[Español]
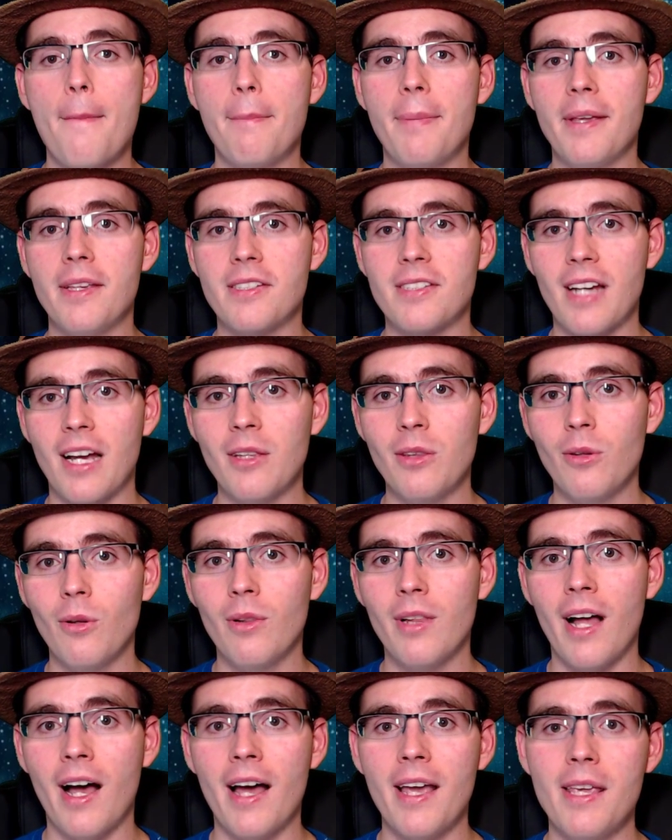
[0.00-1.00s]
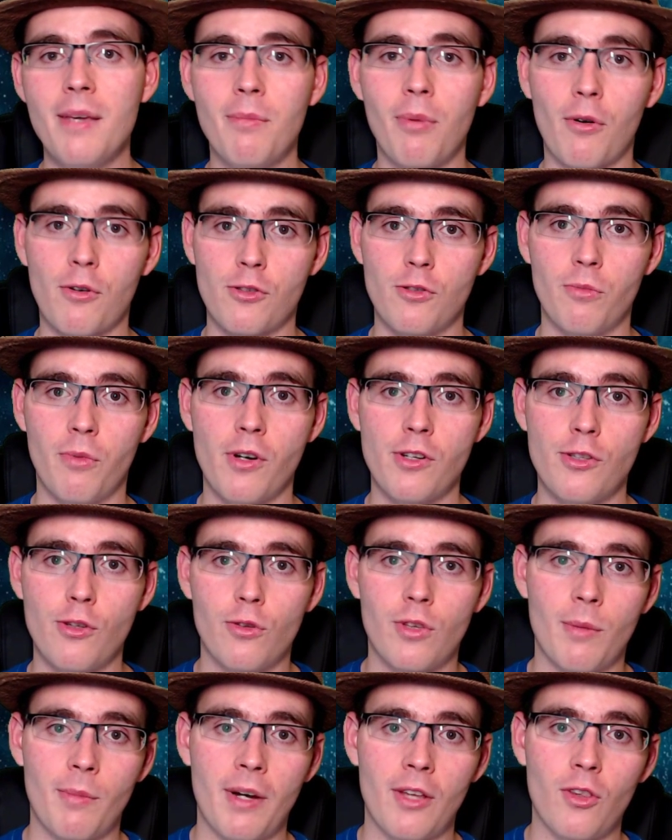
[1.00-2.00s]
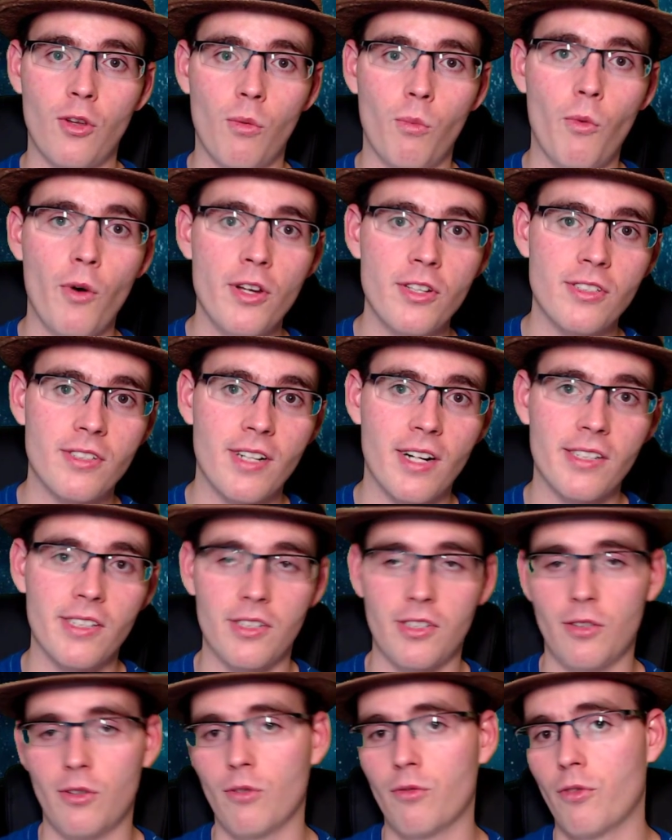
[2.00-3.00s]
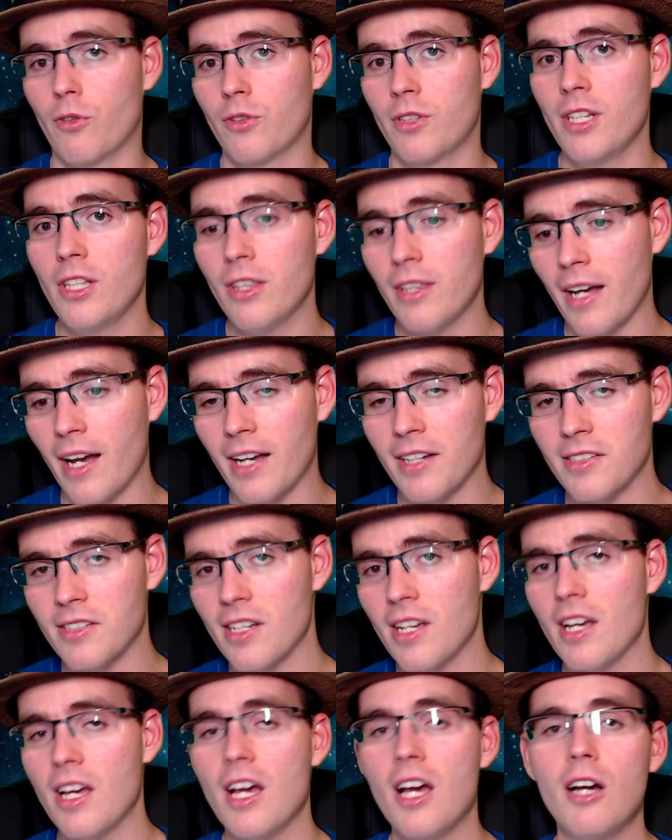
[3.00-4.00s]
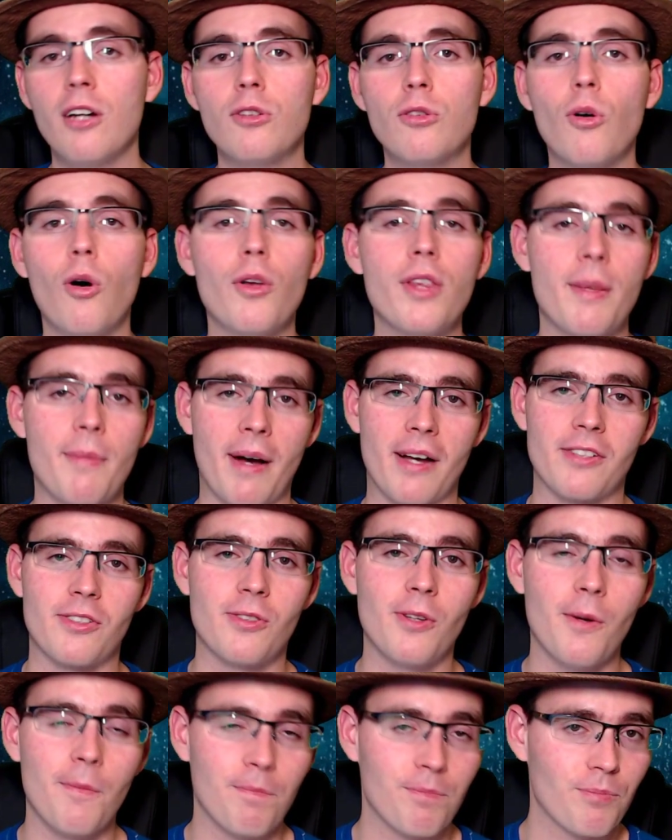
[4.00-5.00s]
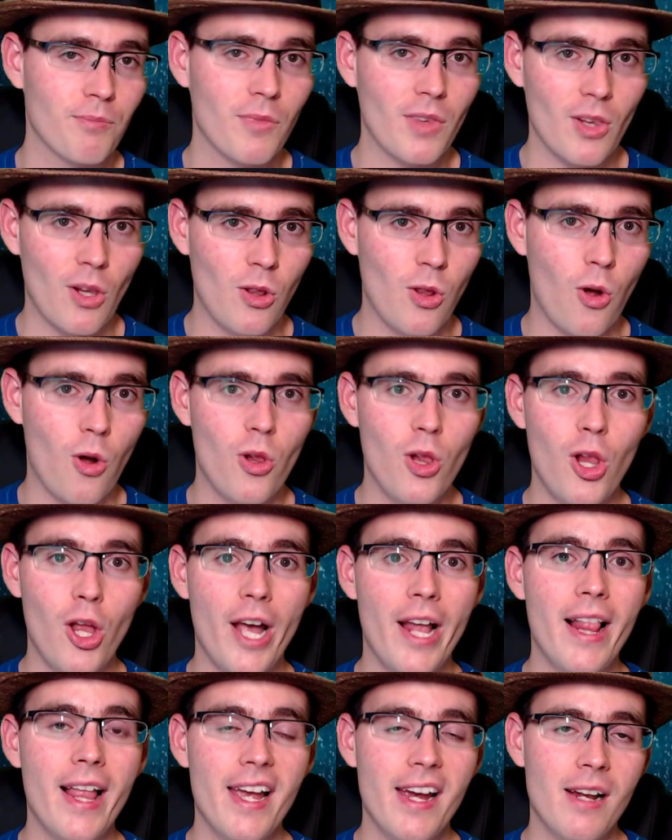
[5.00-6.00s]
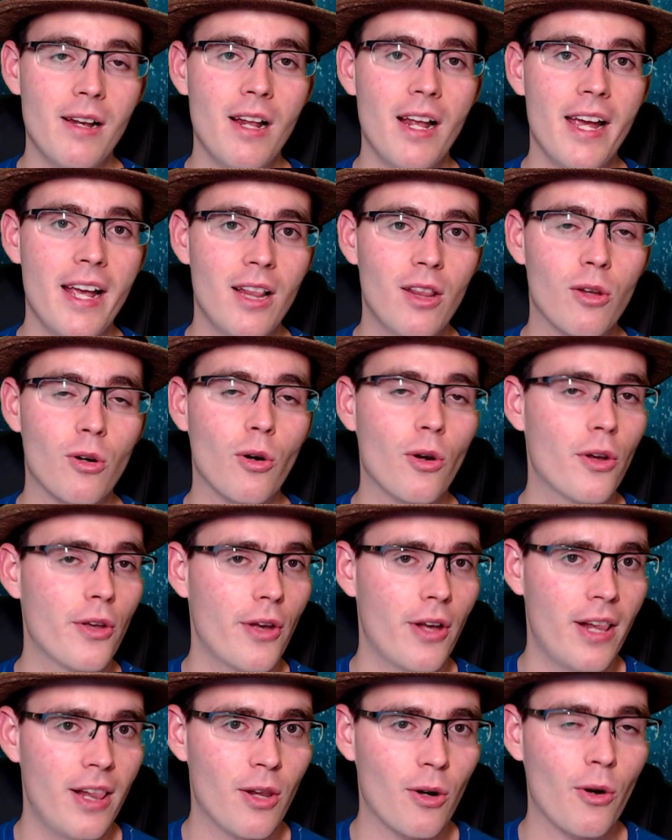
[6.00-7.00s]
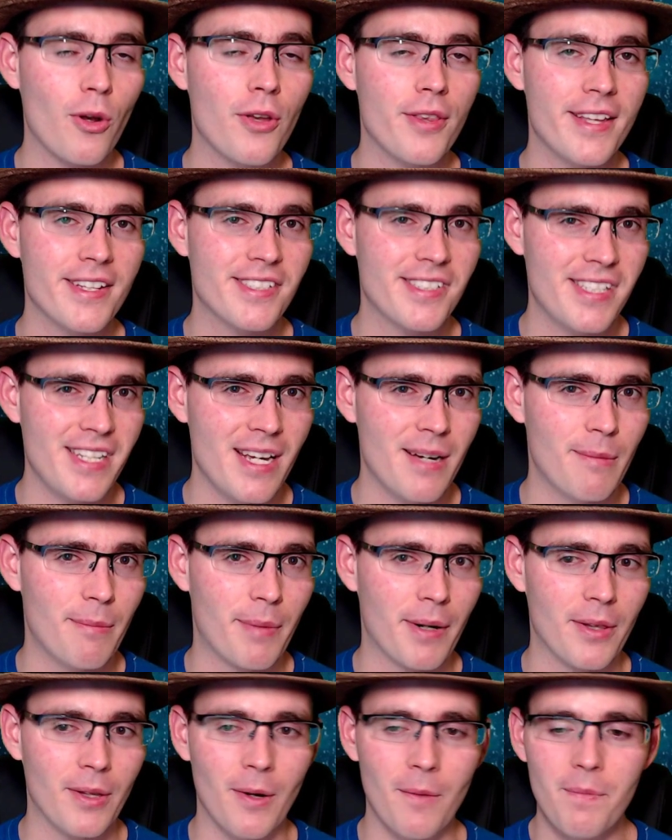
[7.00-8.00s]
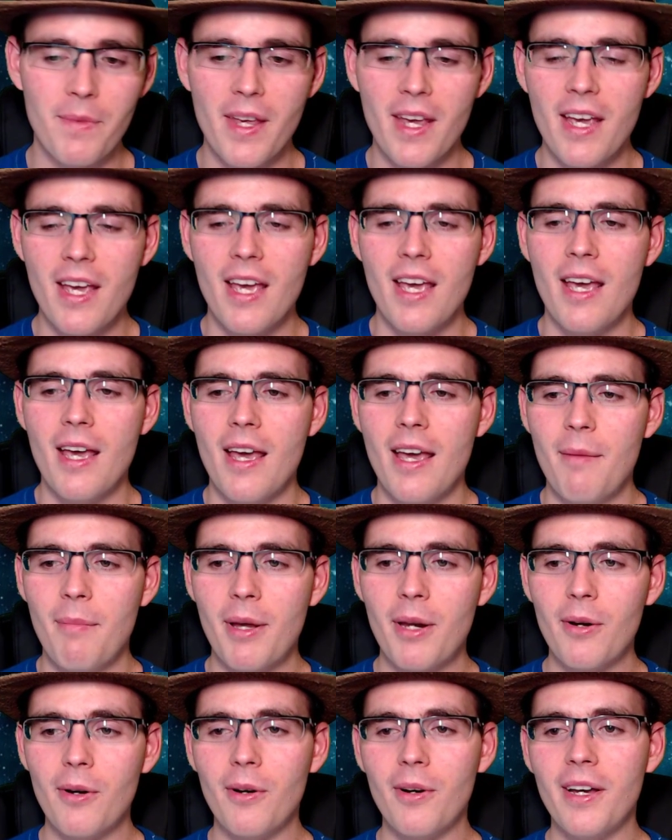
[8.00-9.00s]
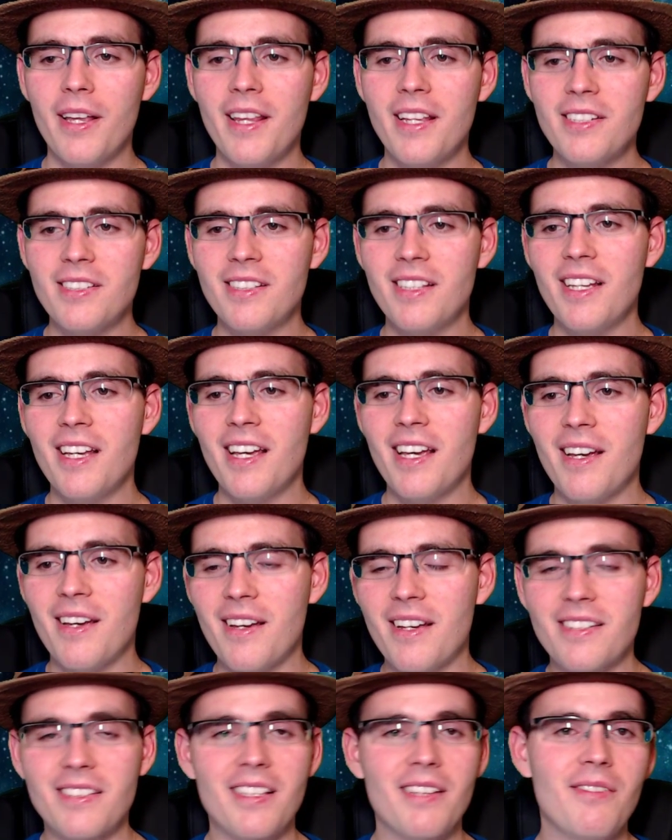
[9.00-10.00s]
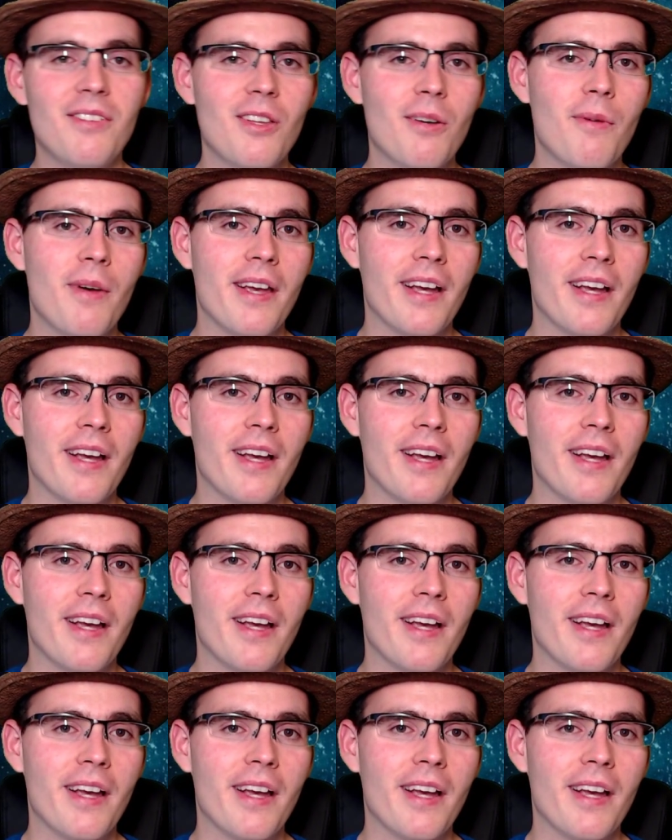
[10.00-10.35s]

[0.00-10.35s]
pisándola y por supuesto tomando muestras, haciendo fotitas, todo demás, ¿no? el, el, rollo, de siempre, ¿no? Pero en este, este video me